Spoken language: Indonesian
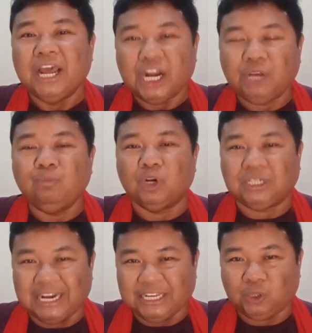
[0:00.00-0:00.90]

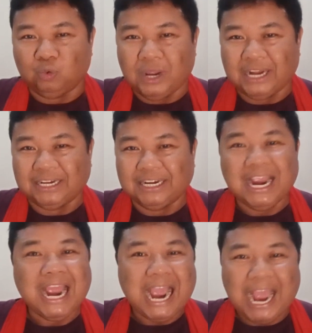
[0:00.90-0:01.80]
reward dari Tuhan
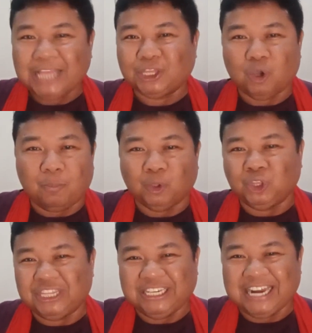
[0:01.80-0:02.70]
ataupun
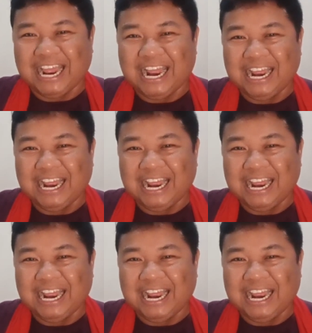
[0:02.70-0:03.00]
tidak